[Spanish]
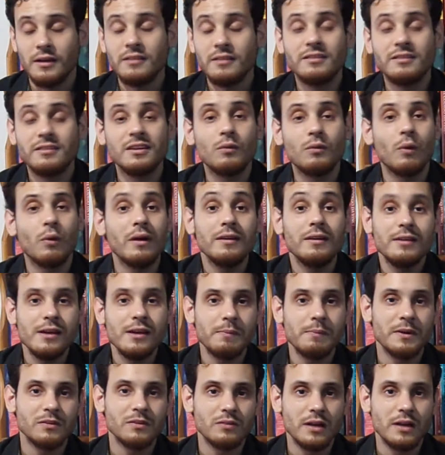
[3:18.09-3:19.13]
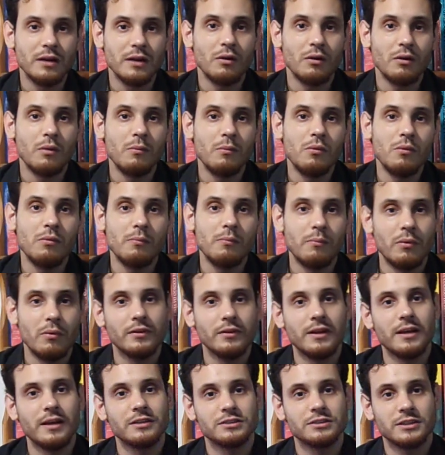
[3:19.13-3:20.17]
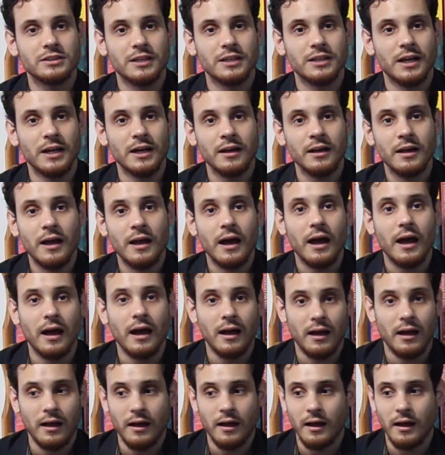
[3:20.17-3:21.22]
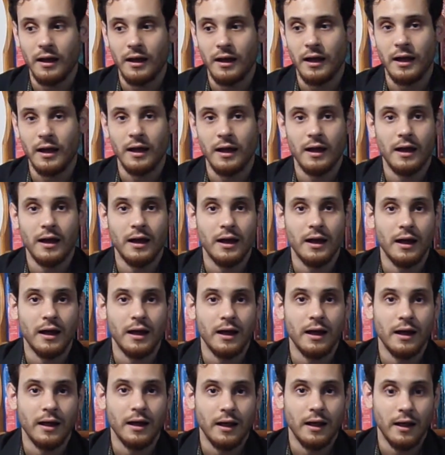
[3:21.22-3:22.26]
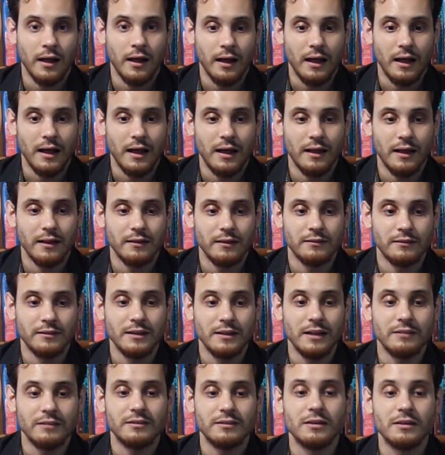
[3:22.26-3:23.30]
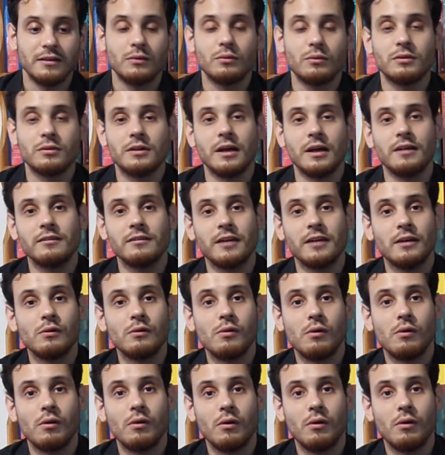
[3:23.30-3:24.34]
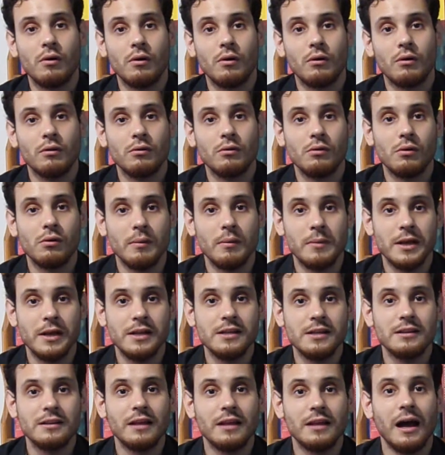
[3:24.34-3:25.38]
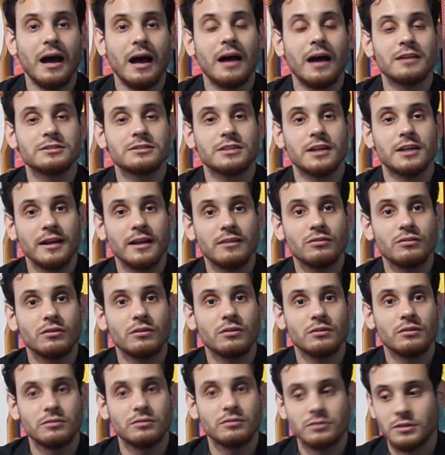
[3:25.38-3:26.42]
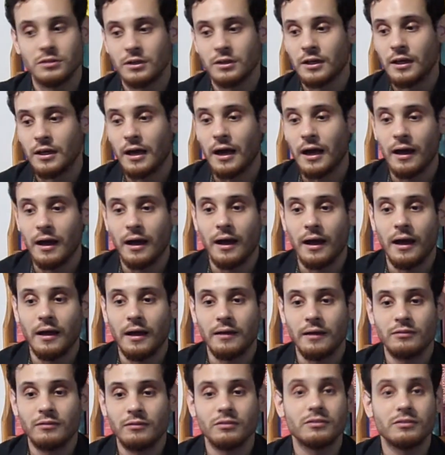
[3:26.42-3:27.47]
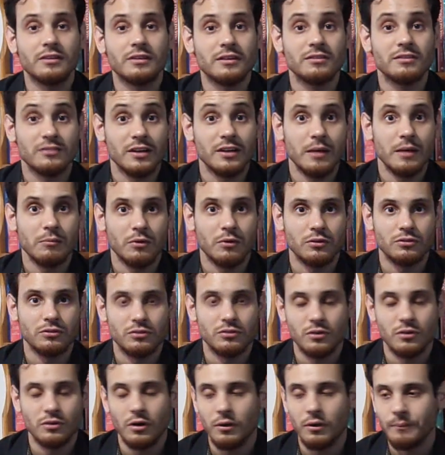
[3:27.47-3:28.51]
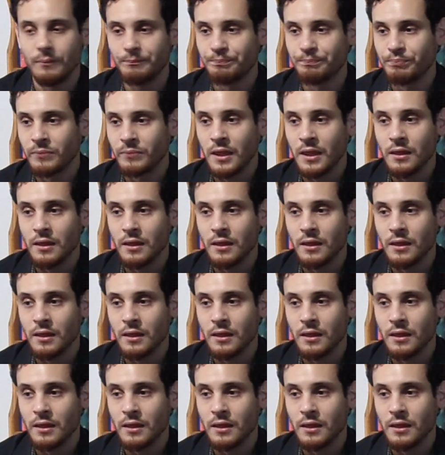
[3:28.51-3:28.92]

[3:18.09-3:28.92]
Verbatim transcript: Y si cualquier persona común podría llegar a, si la circunstancia lo, amerita, a llegar esos, a, a esos extremos, ¿no?